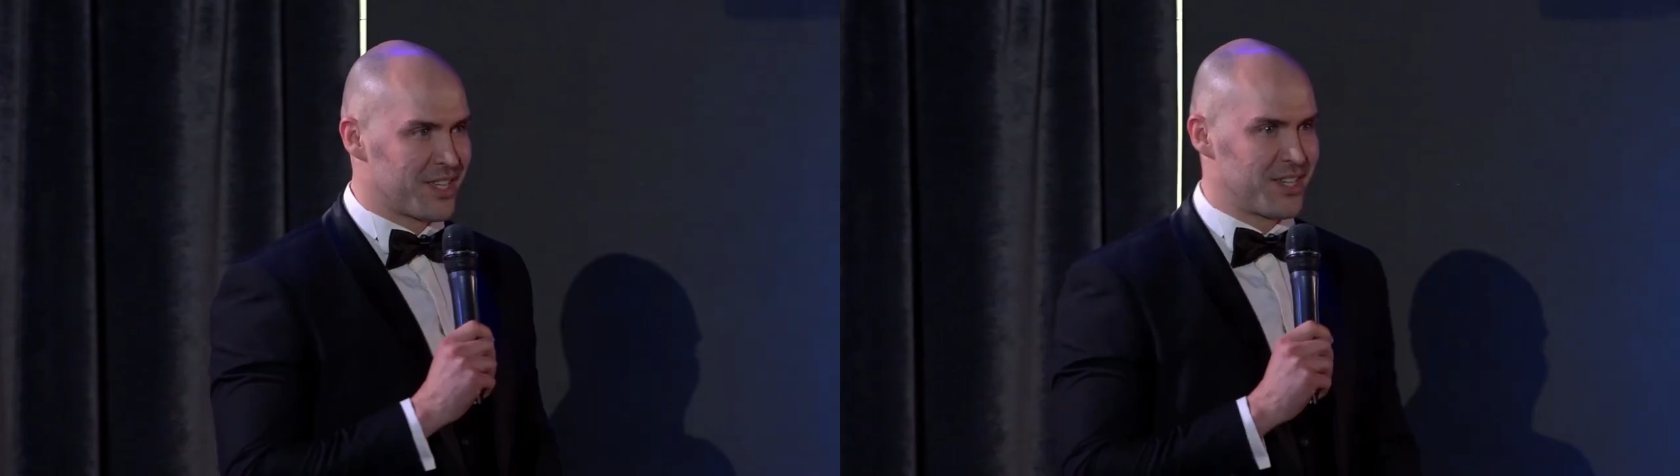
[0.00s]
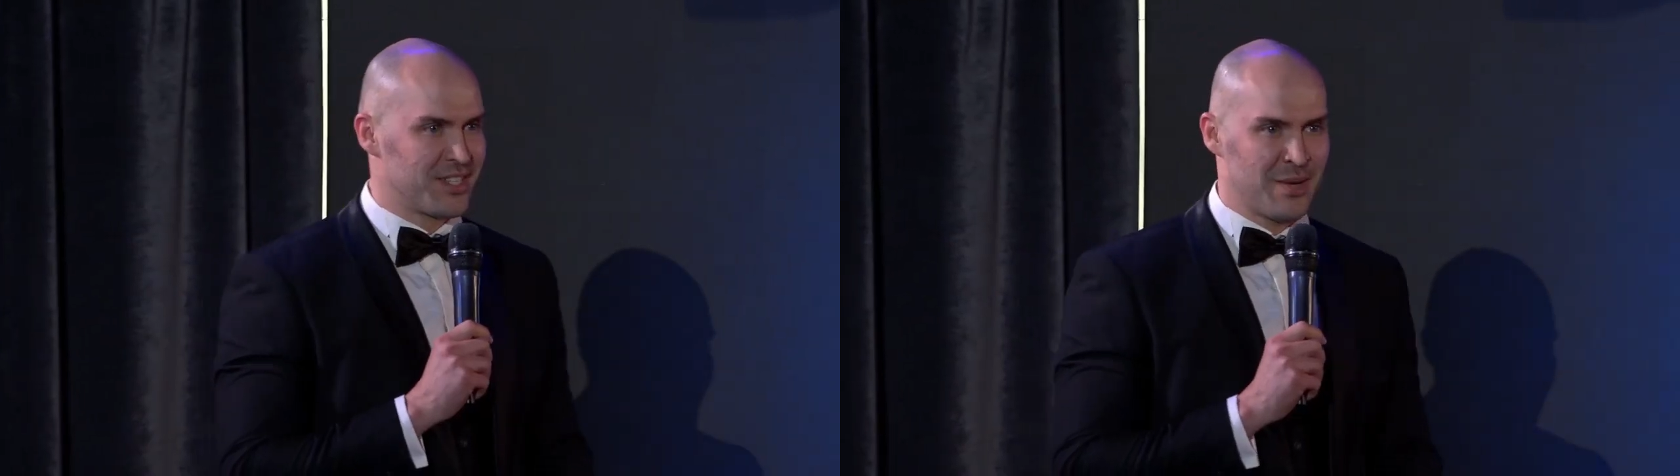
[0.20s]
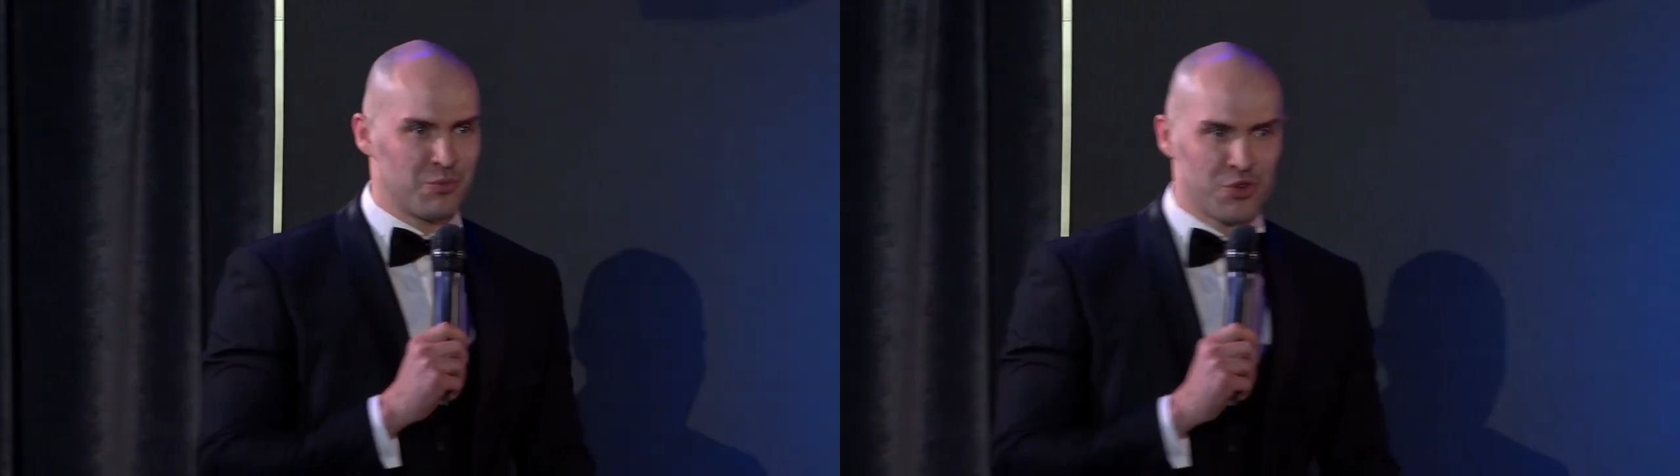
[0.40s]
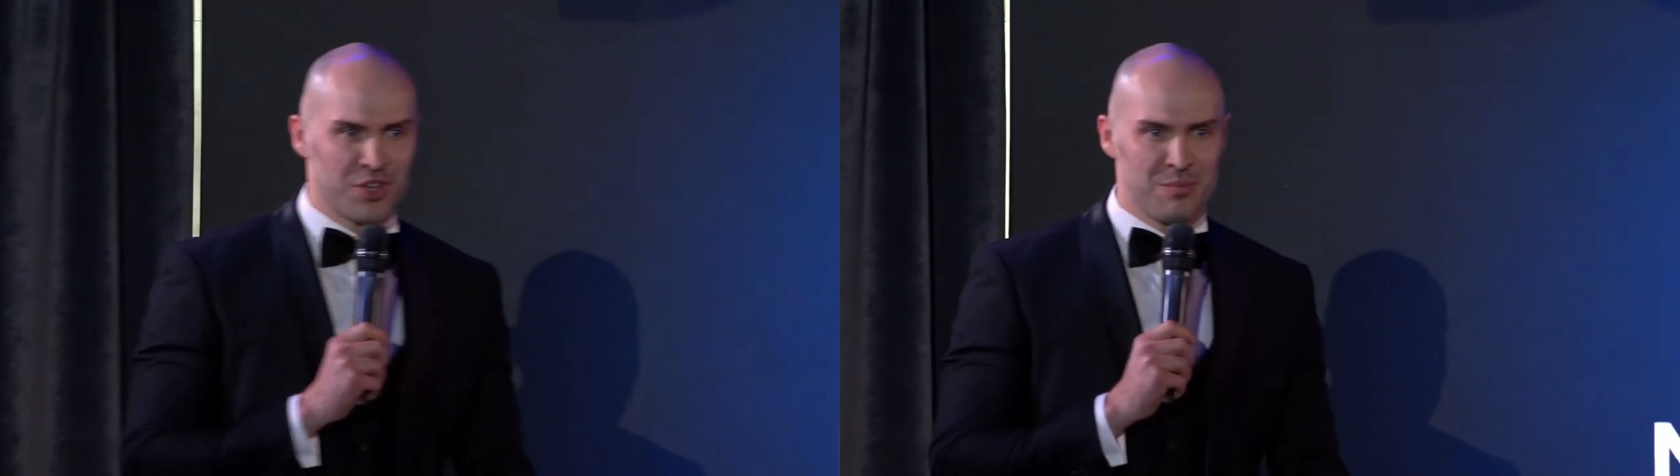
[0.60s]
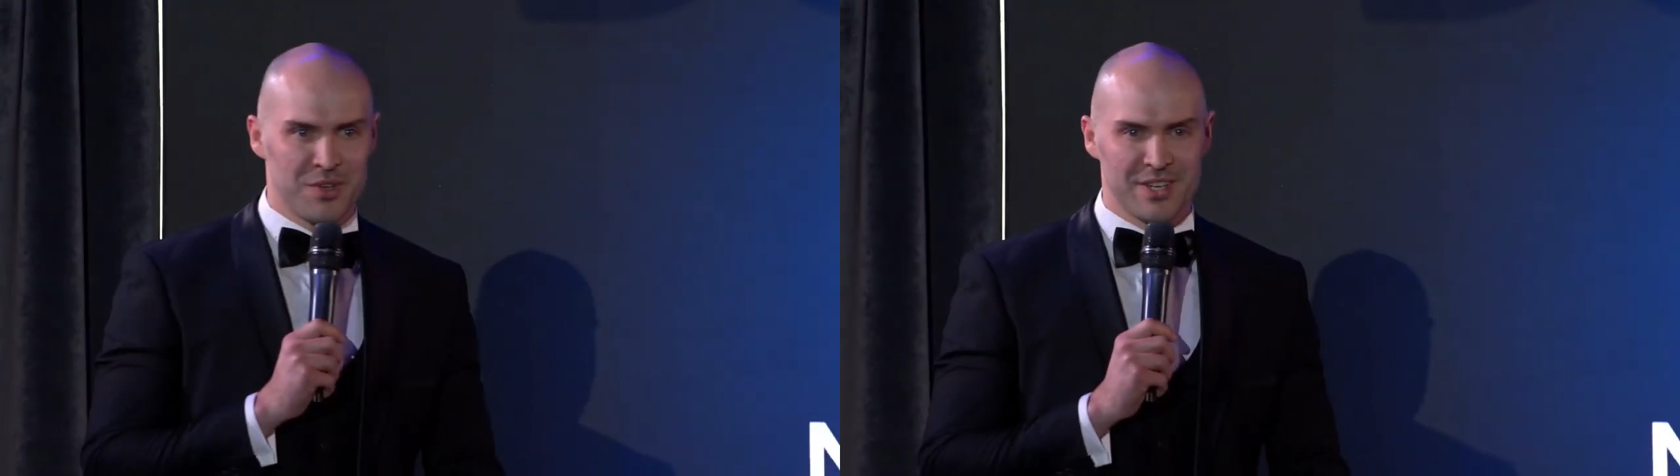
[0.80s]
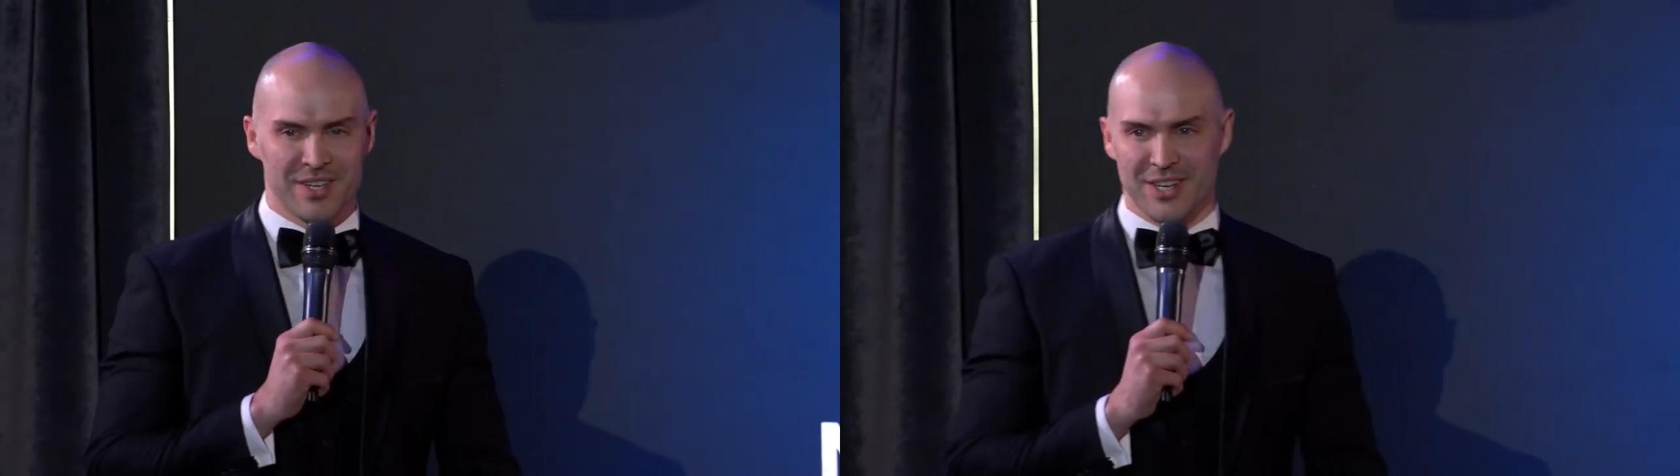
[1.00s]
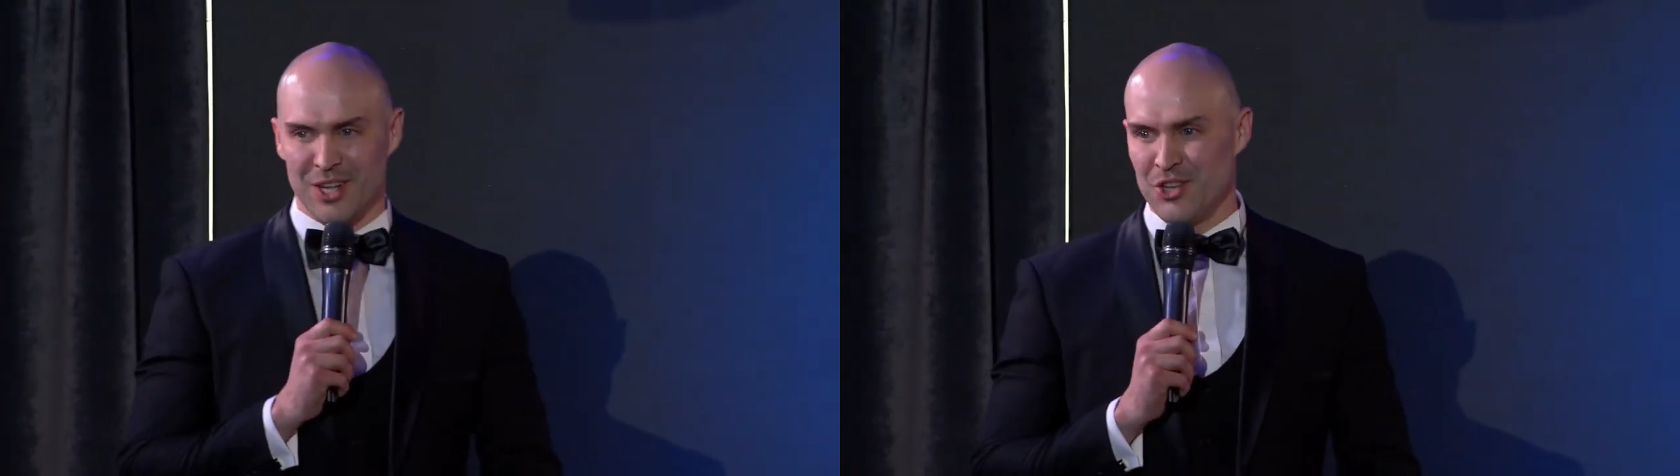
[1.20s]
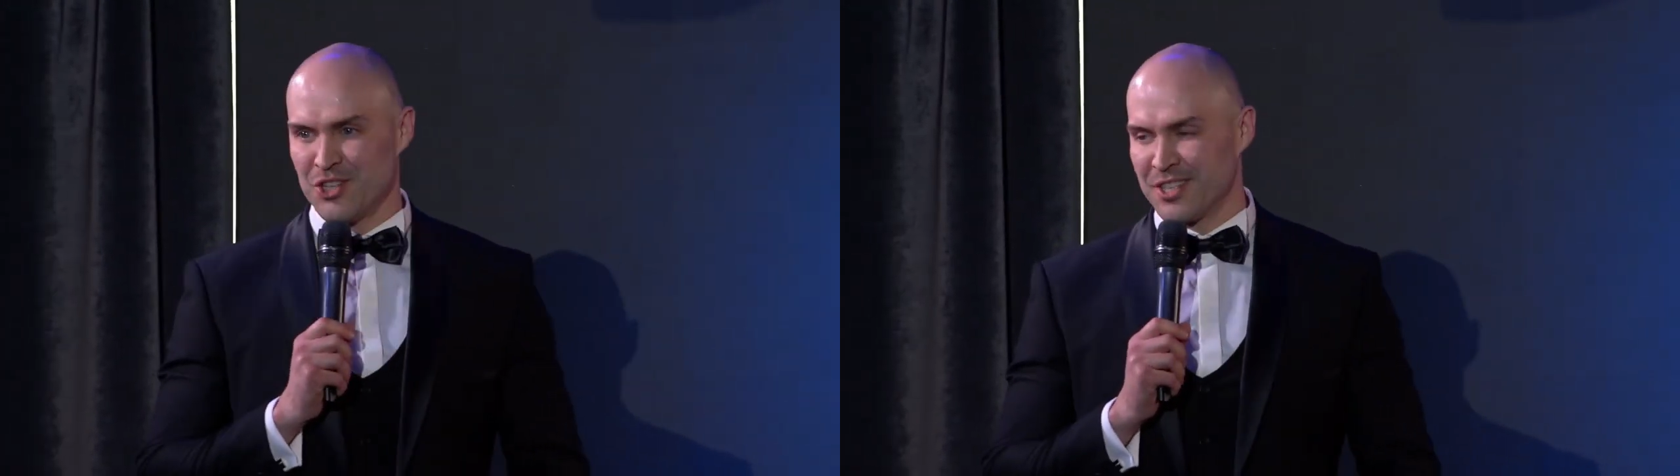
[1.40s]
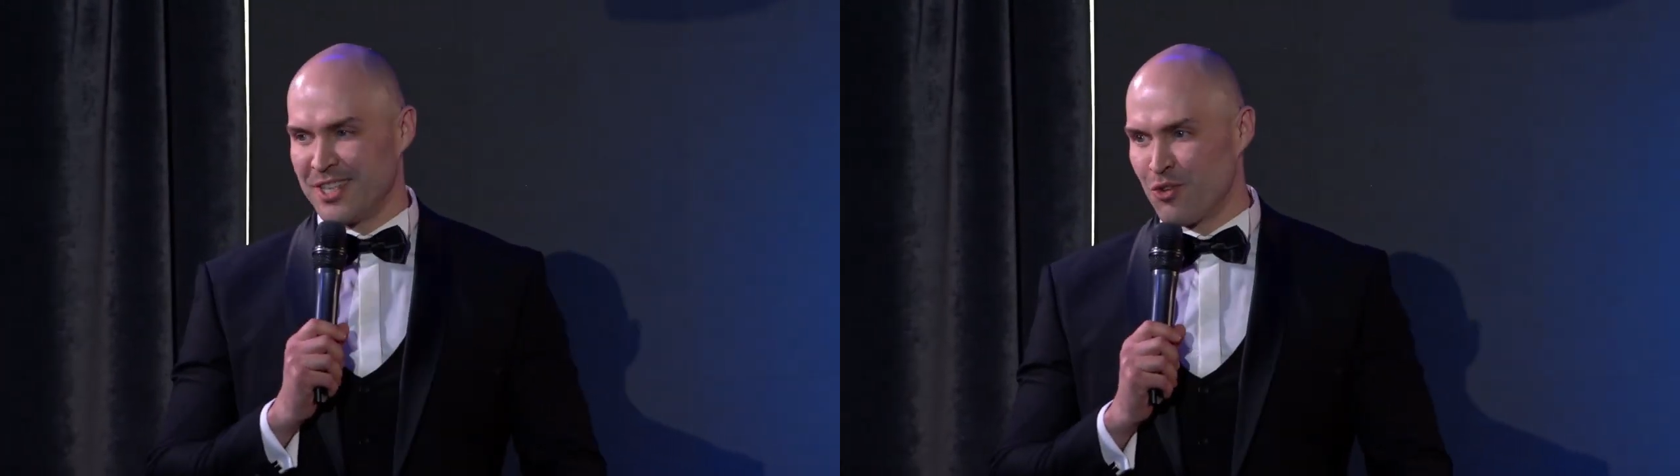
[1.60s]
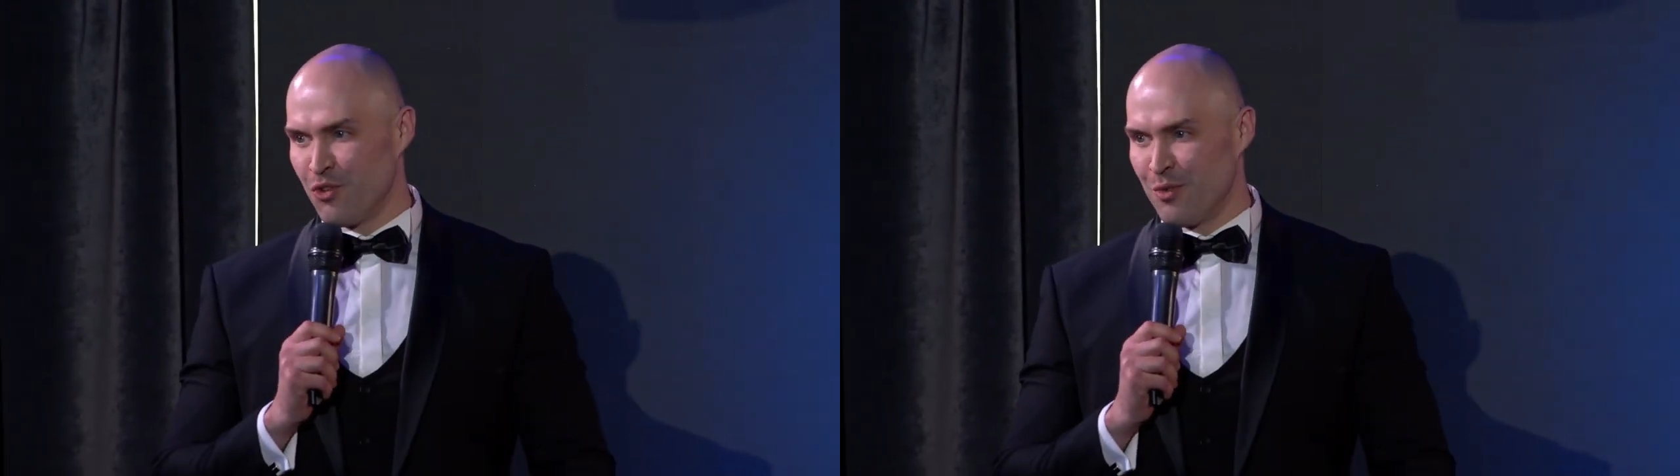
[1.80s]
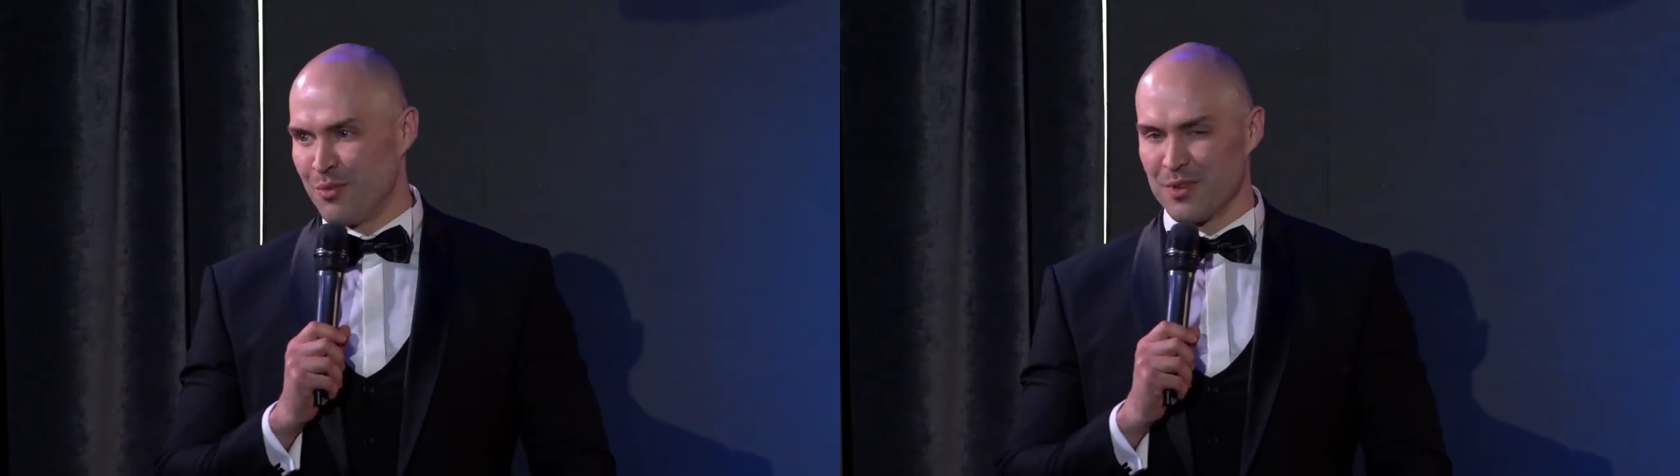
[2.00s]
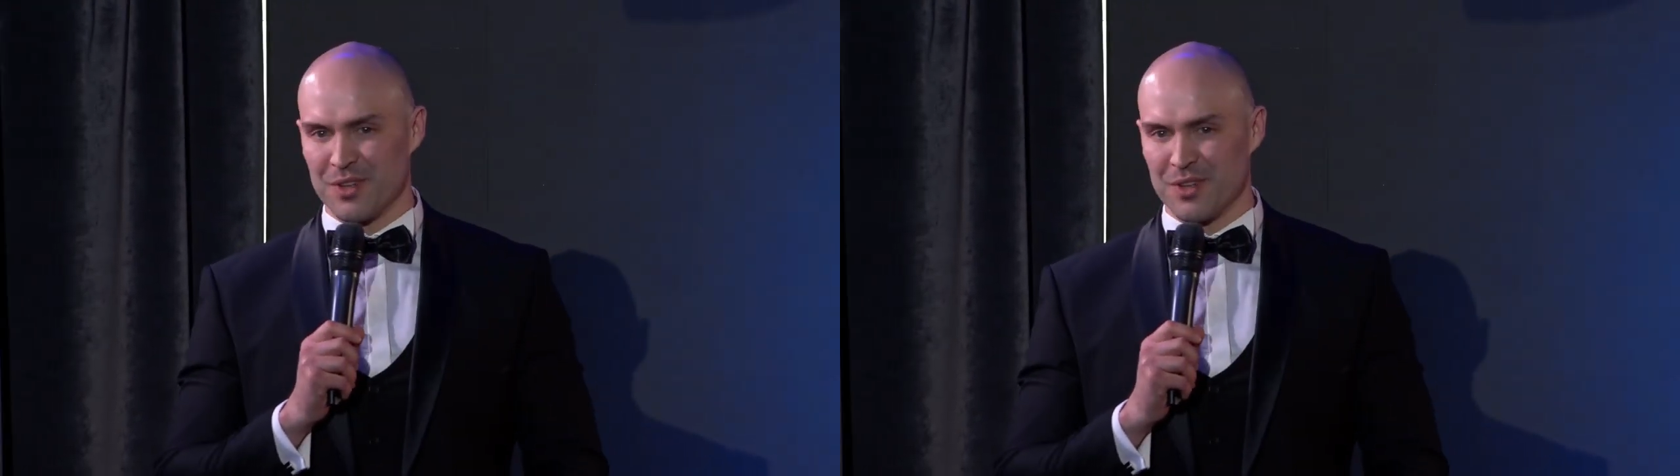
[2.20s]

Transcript: Со многими лично знаком.